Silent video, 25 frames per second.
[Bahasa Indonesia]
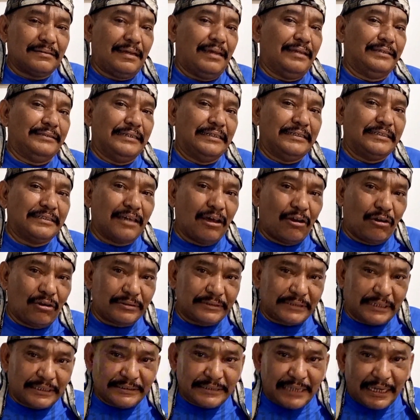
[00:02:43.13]
Nah, jadi
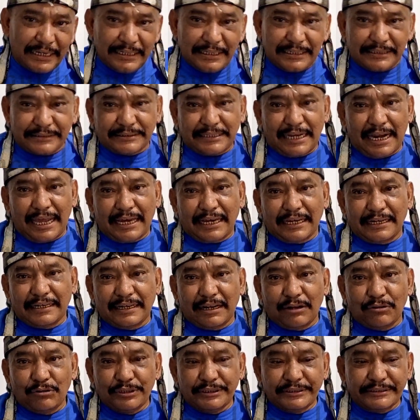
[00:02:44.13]
kalau terjadi
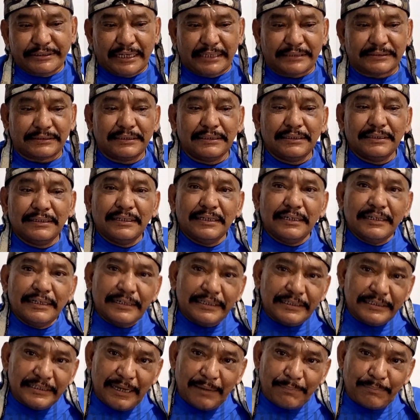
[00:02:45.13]
kecelakaan lalu lintas
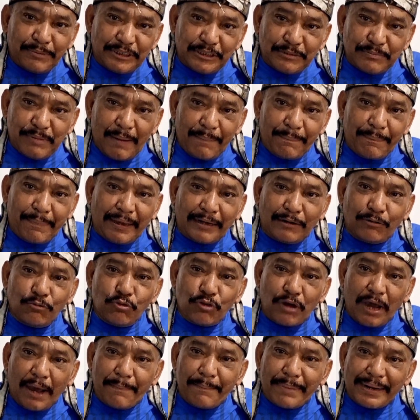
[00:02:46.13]
yang menyebabkan
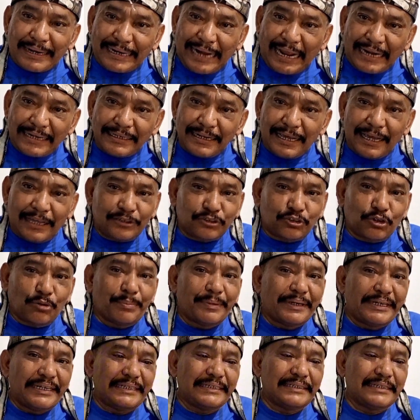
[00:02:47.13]
luka berat atau
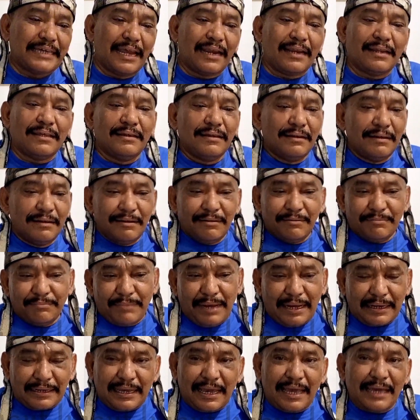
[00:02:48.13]
meninggal,
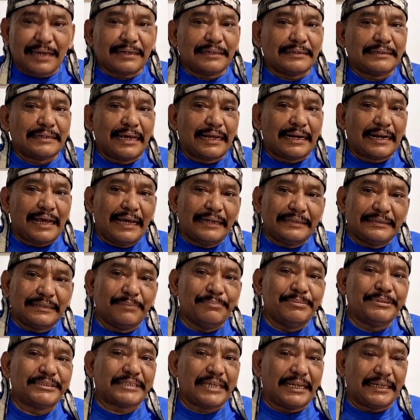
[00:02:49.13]
maka
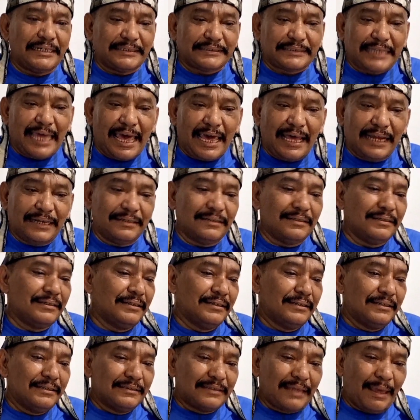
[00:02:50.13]
kendaraannya bisa ditahan.
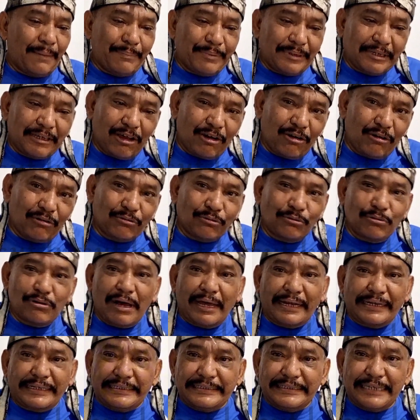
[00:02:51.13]
Tapi kalau
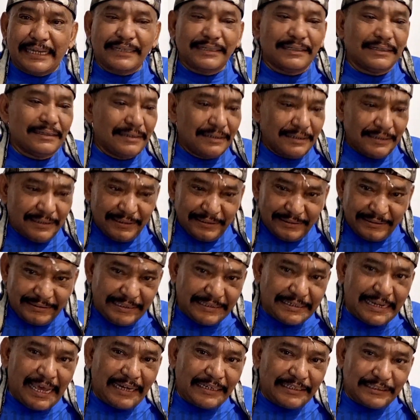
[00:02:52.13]
luka ringan
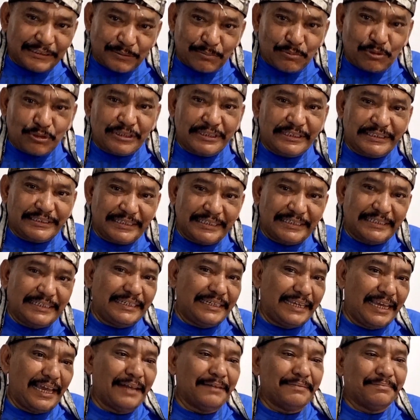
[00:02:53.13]
tidak disebut di
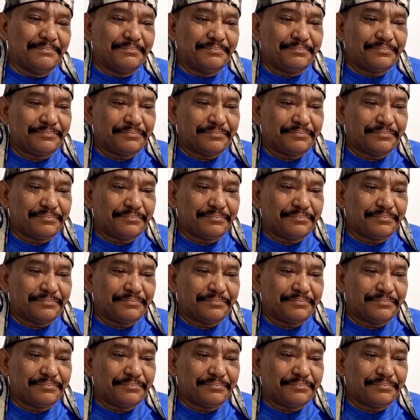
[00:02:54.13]
sini ya.